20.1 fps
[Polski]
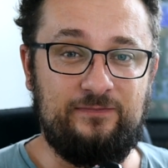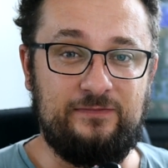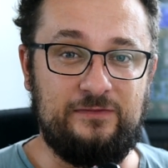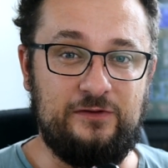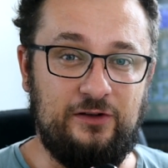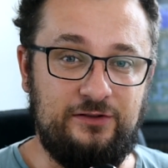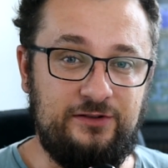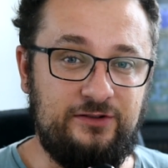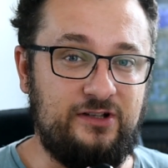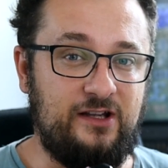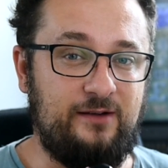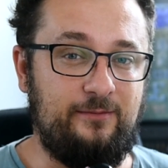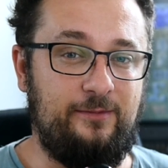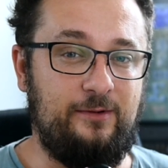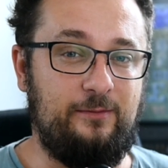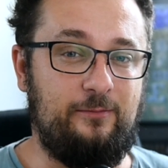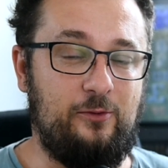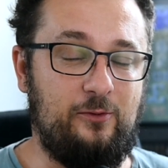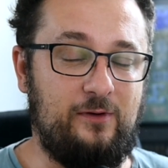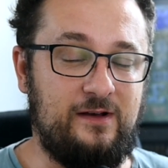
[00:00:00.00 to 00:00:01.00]
do dzisiaj
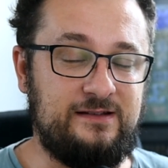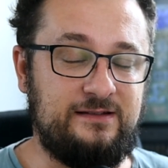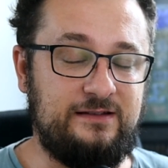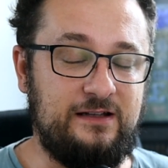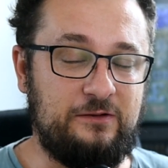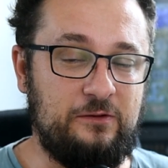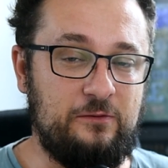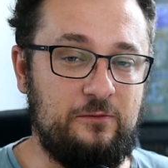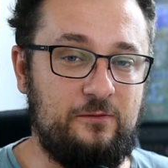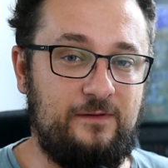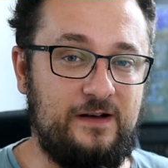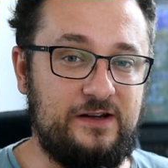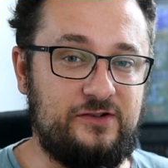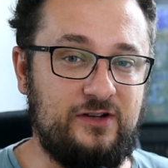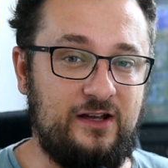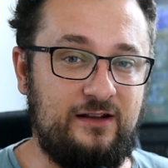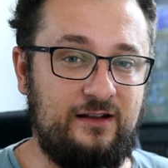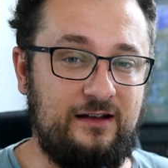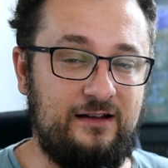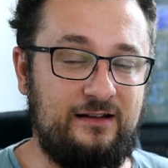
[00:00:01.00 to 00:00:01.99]
by była za taką
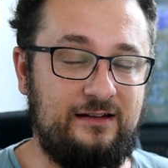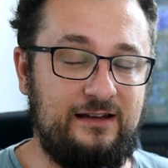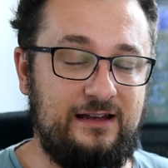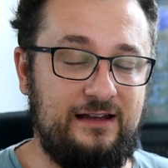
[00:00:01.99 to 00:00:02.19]
uważana,